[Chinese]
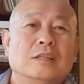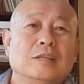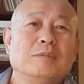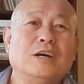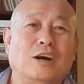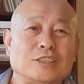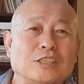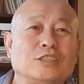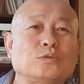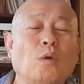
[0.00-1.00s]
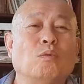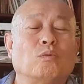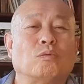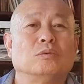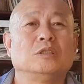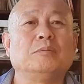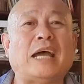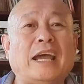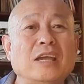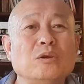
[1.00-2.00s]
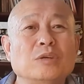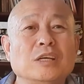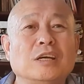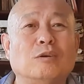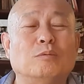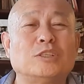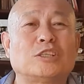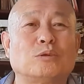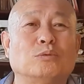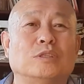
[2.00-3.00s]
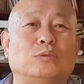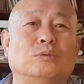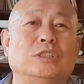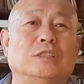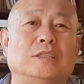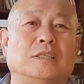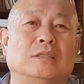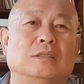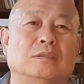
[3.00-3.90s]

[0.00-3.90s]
那么好，这是动物。那么还有一个我们食物的途径呢，